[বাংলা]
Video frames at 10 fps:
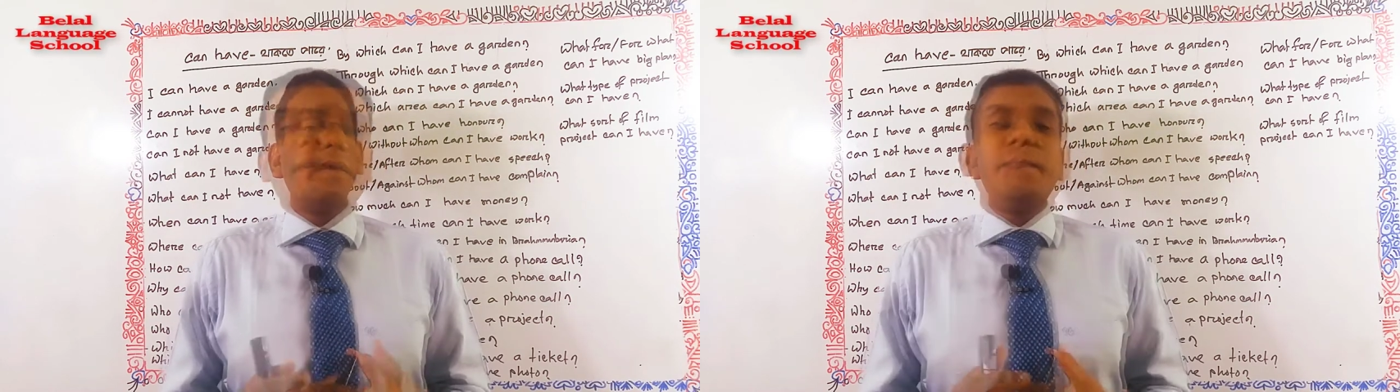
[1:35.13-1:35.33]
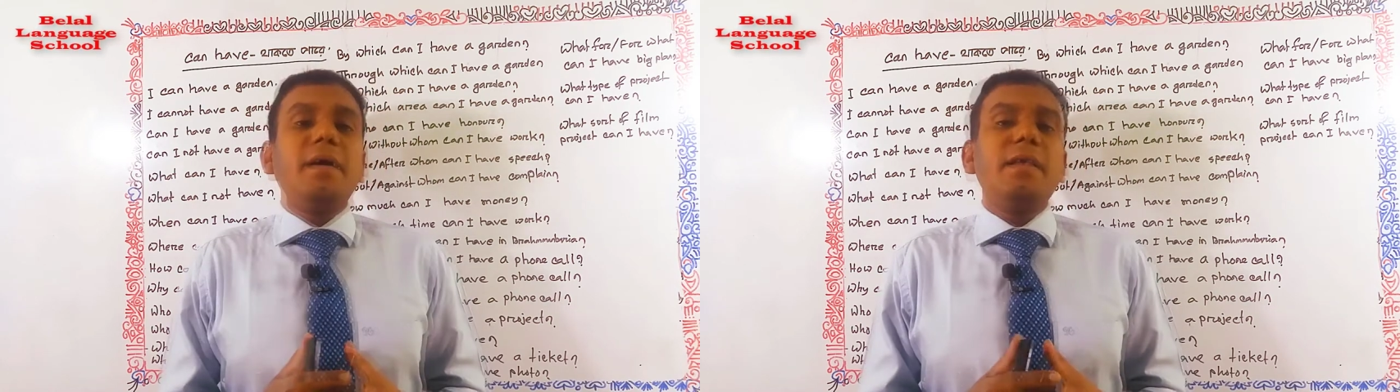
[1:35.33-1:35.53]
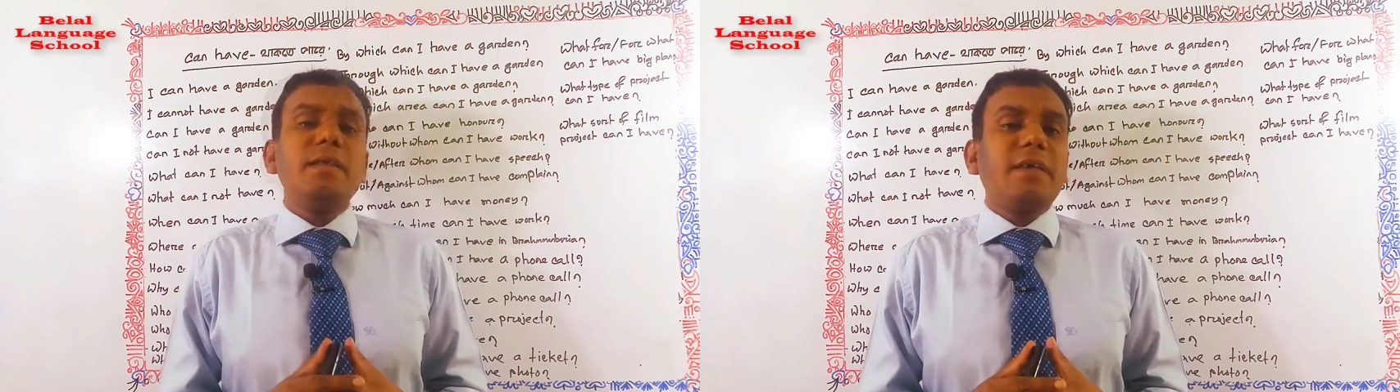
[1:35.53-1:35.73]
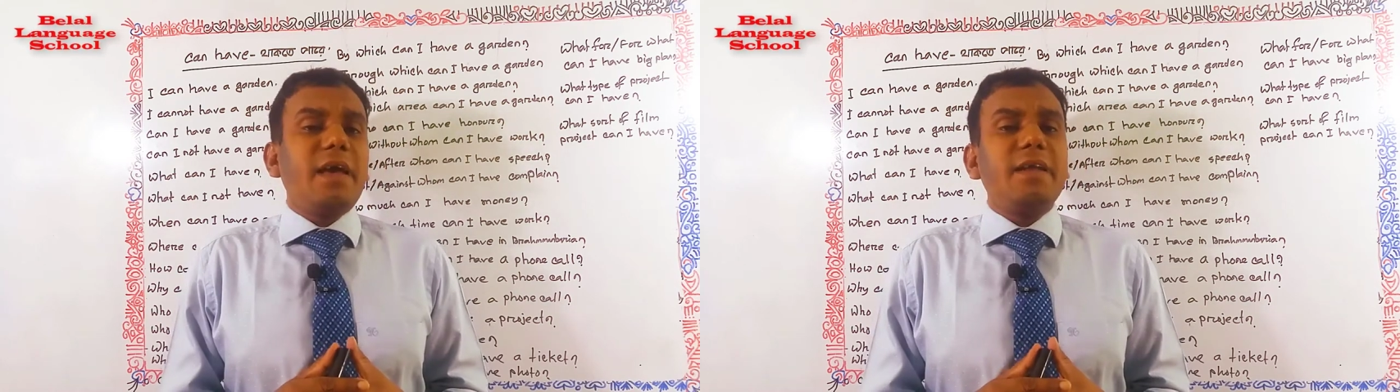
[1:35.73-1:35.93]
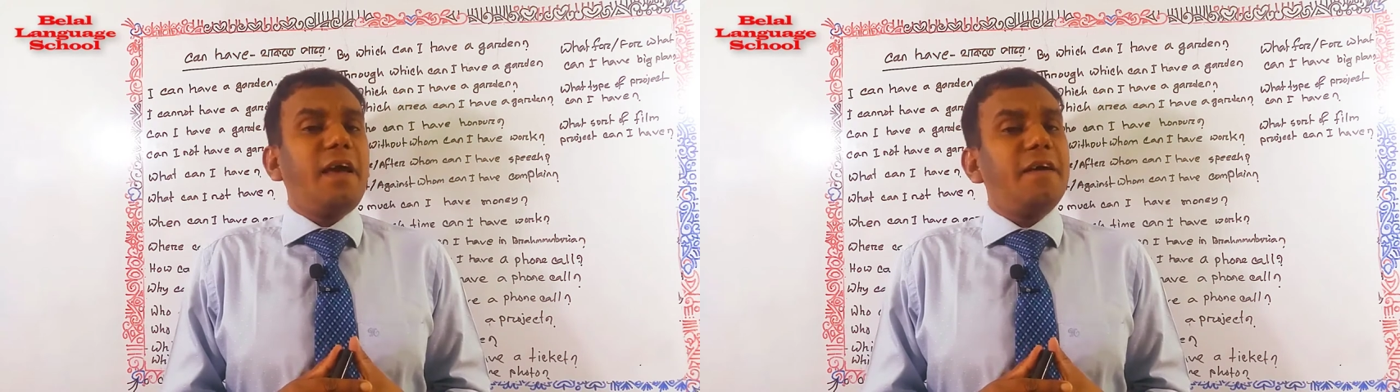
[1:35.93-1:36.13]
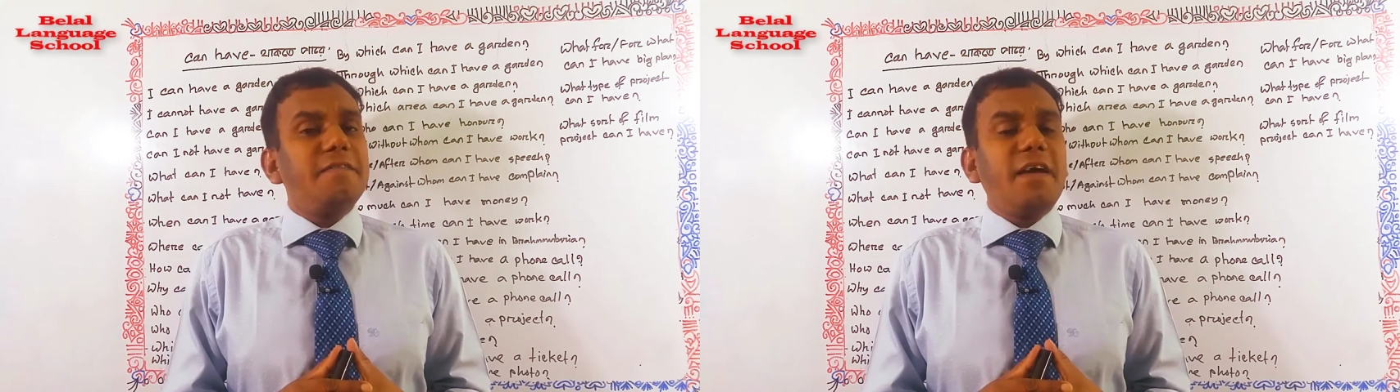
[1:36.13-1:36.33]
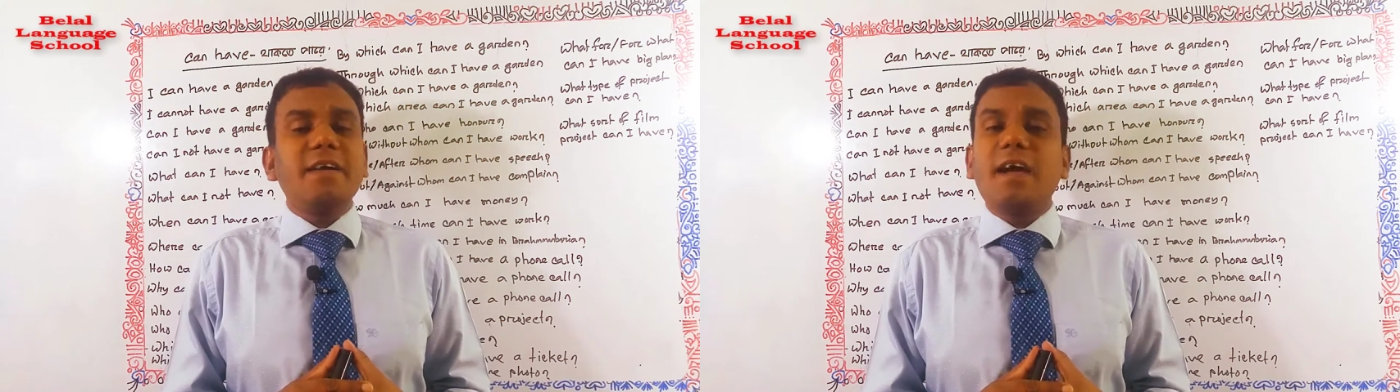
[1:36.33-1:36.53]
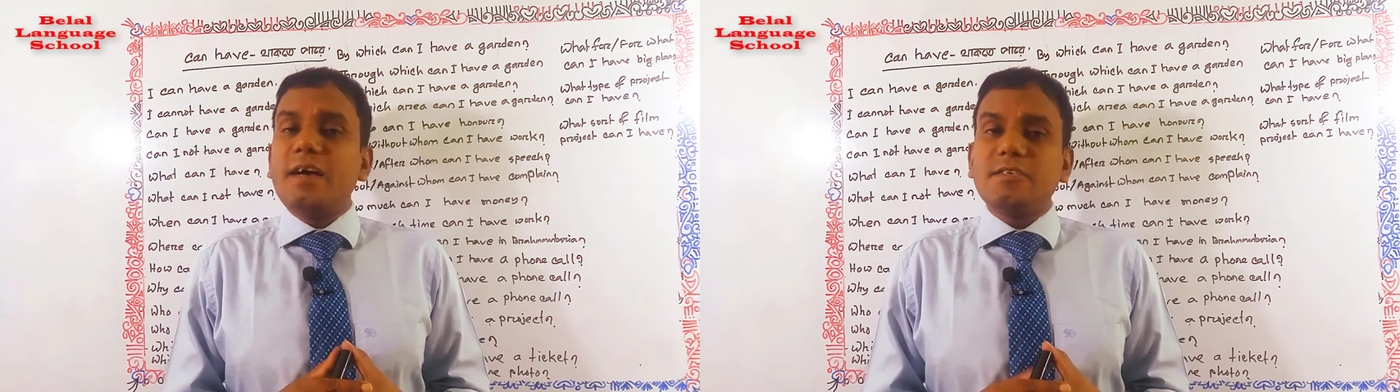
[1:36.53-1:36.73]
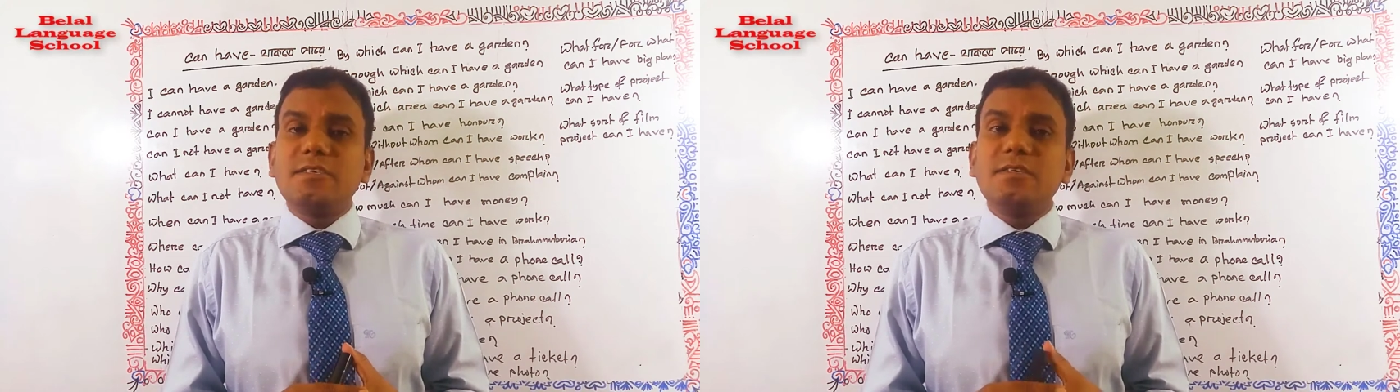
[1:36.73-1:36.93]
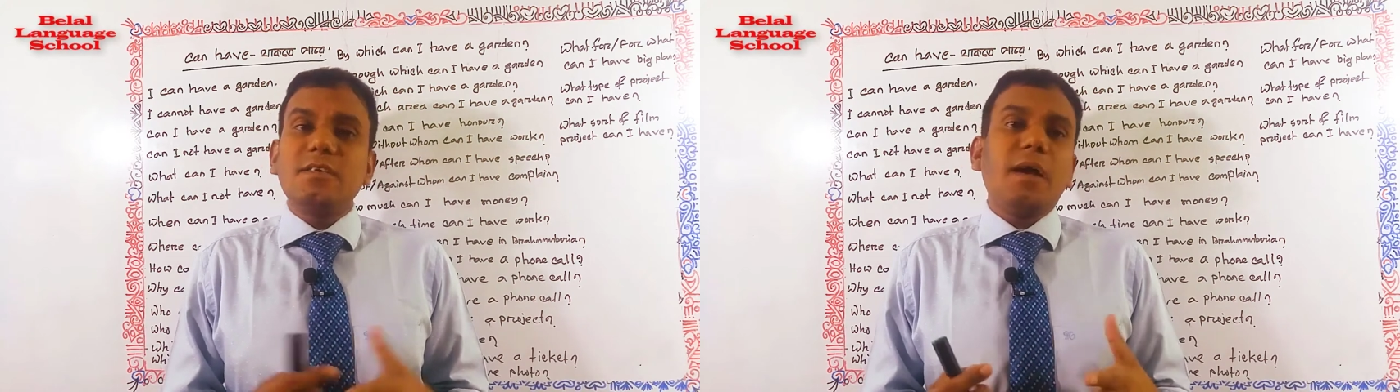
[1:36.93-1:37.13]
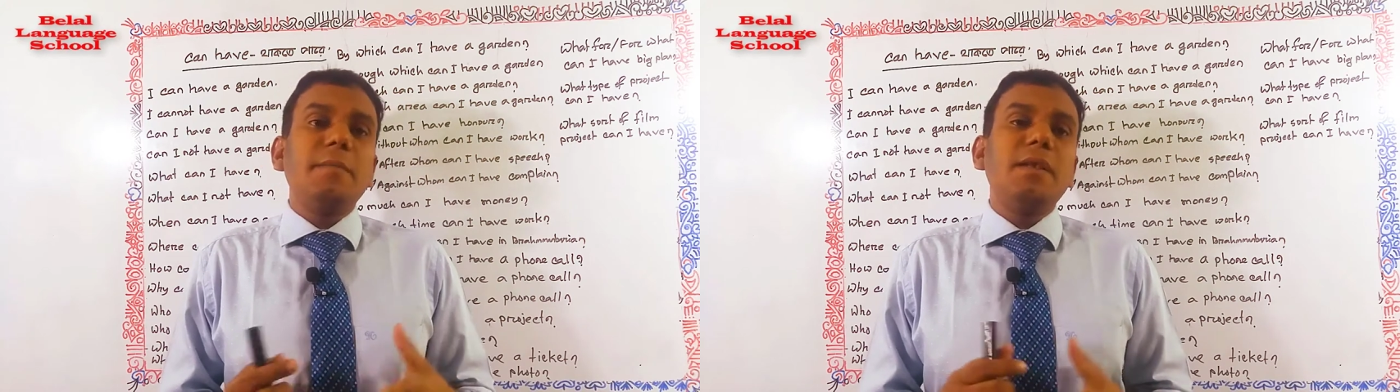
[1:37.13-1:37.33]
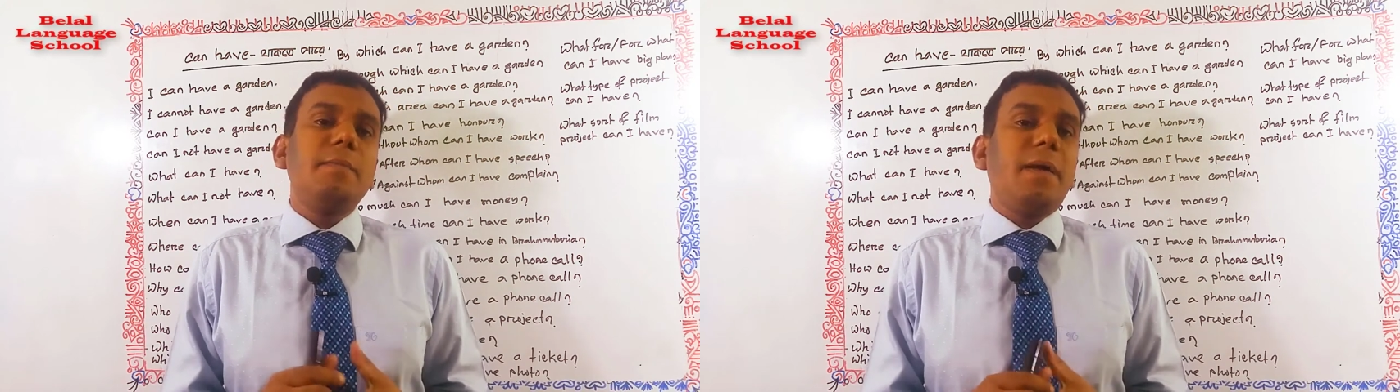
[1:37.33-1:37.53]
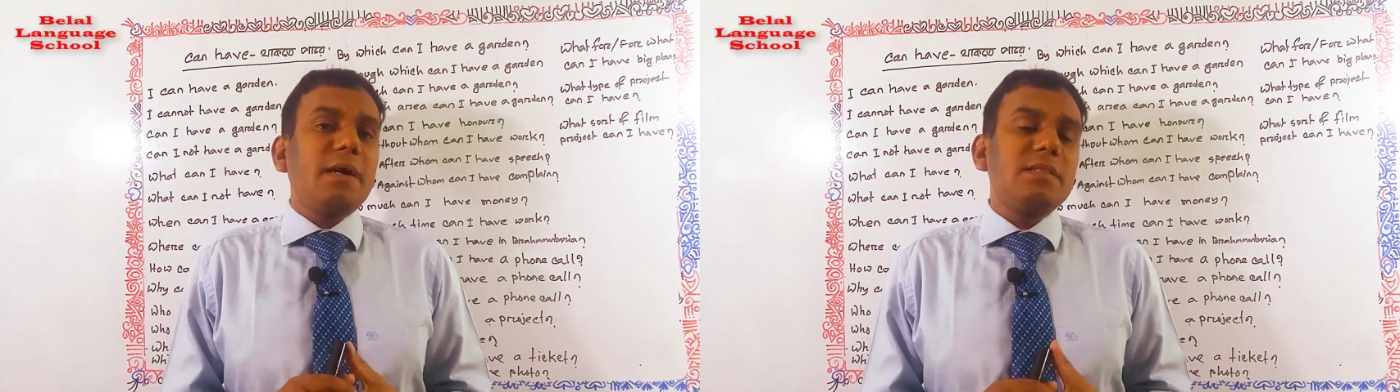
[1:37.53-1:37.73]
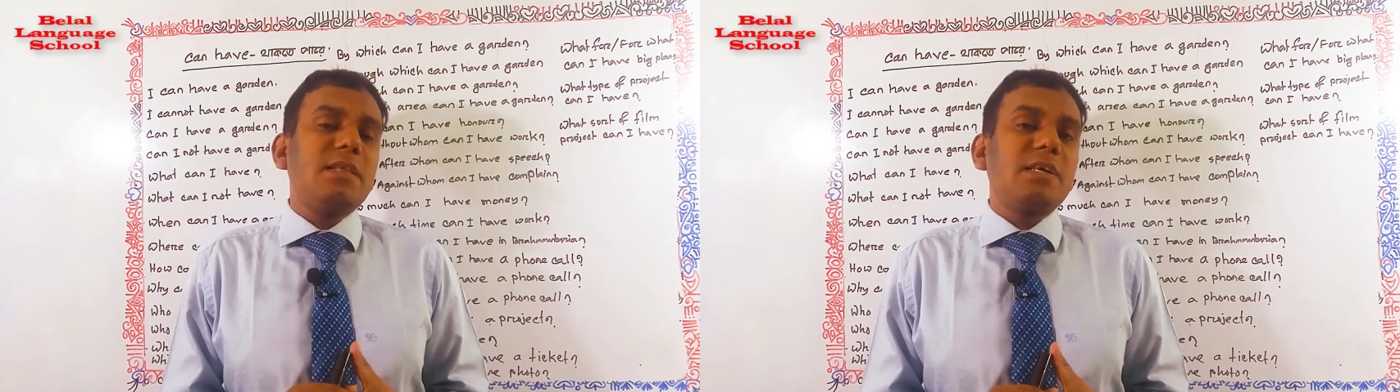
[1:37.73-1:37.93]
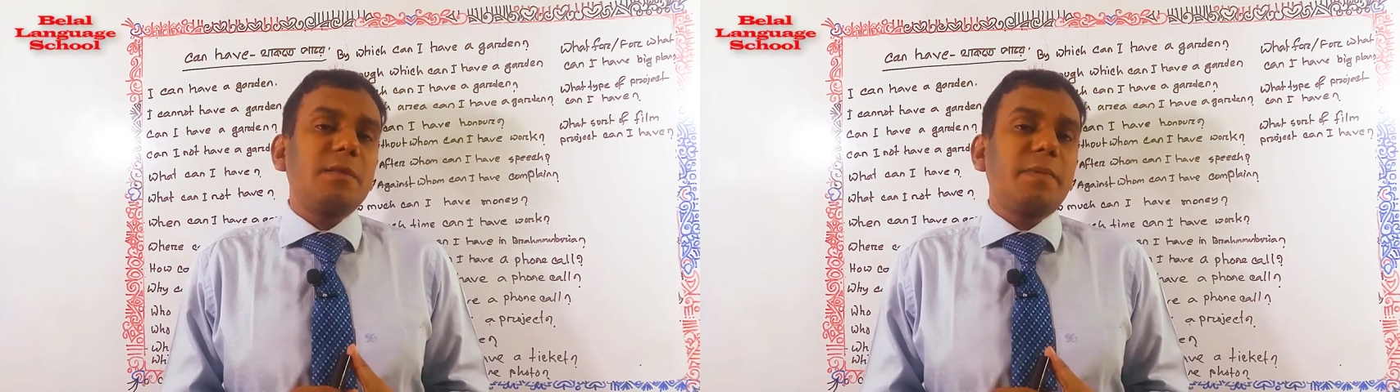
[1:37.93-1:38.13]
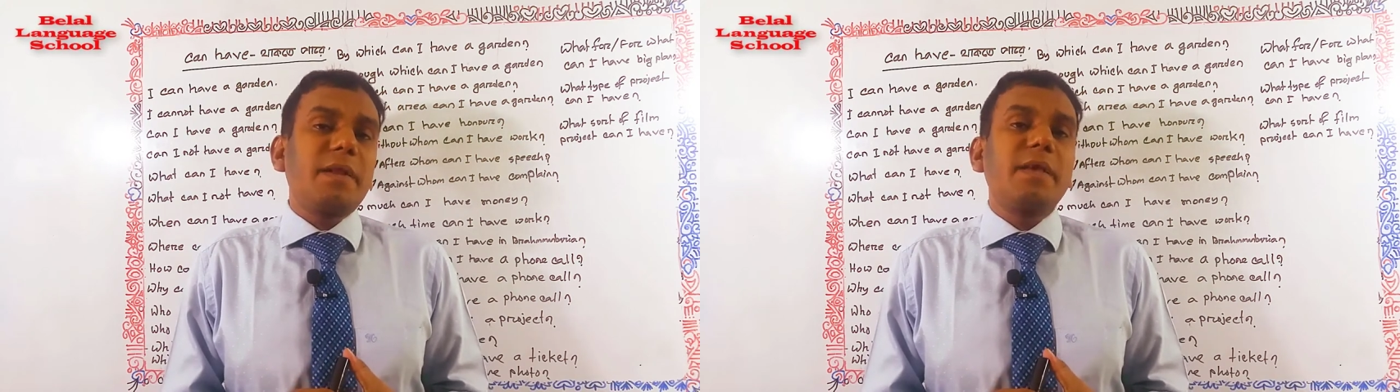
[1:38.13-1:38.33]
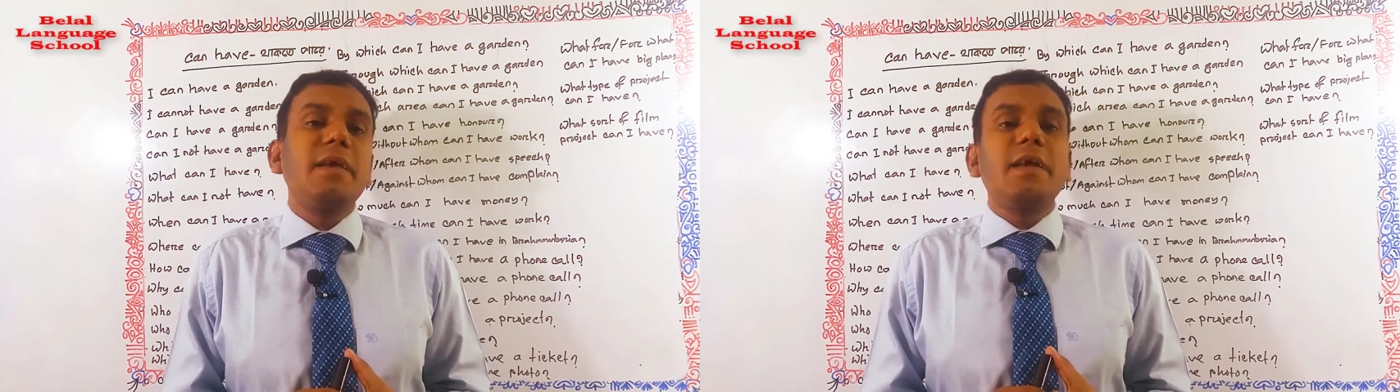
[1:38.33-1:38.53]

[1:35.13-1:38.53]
খামাল ক্যান হ্যাভ এ গার্ডেন কামালের বাগান থাকতে পারে